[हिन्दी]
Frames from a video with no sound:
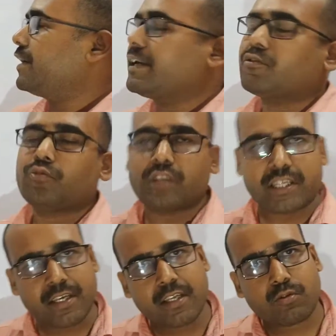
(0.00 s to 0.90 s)
बढ़ेंगे तो
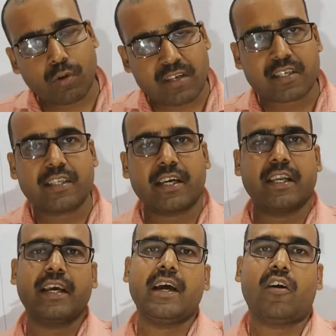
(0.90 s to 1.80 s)
नदी थोड़ा सा देख
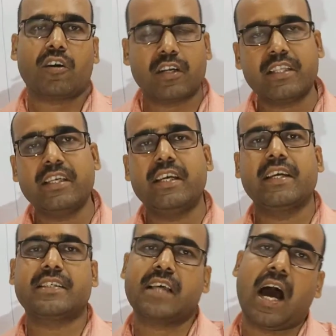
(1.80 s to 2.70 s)
लेंगे और नदी
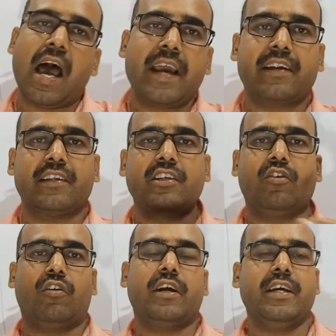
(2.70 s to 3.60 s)
के सहायक नदी
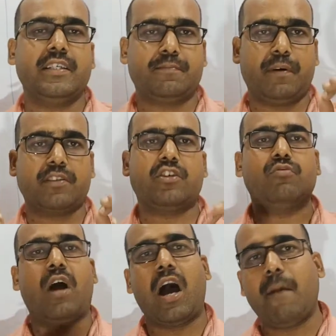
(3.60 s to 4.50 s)
कौन है इस पर
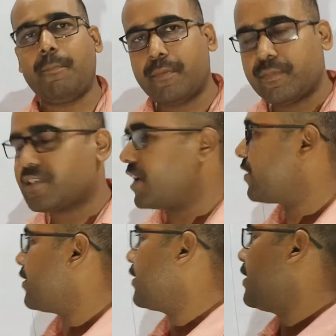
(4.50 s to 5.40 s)
जरूर आप विचार
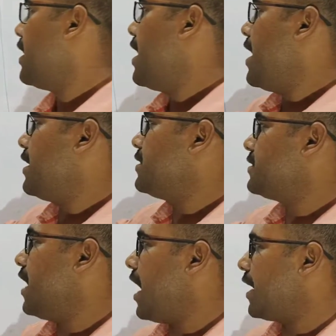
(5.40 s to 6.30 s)
करेंगे
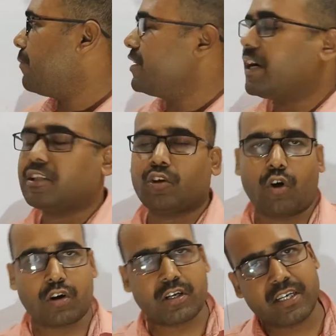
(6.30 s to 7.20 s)
इससे आगे बढ़िएगा तो
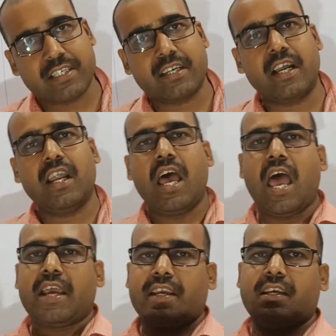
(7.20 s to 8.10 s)
गवर्नर जनरल
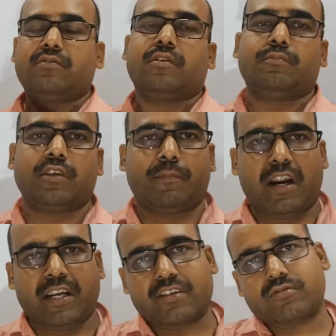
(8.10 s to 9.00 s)
की जब
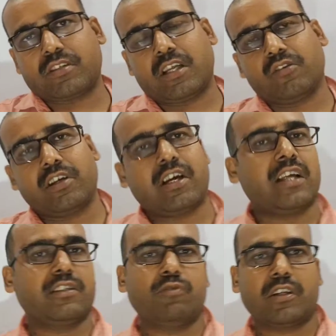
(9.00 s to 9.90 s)
अठारह की
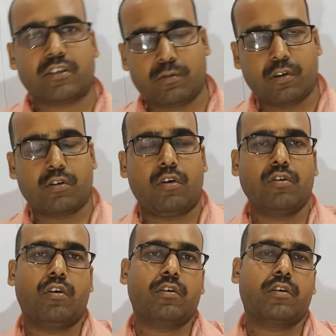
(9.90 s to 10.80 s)
क्रांति हुआ था
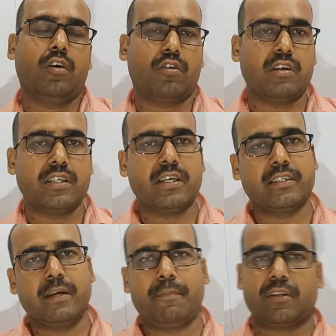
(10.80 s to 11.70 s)
कौन गवर्नर
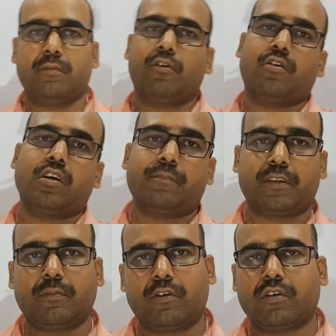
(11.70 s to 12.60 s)
जनरल थे प्रथम गवर्नर
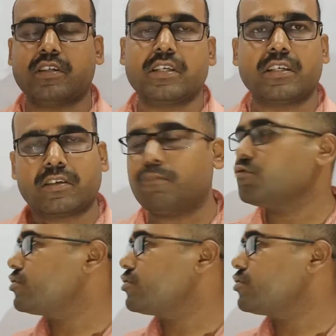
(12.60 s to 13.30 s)
प्रथम गवर्नर जनरल सब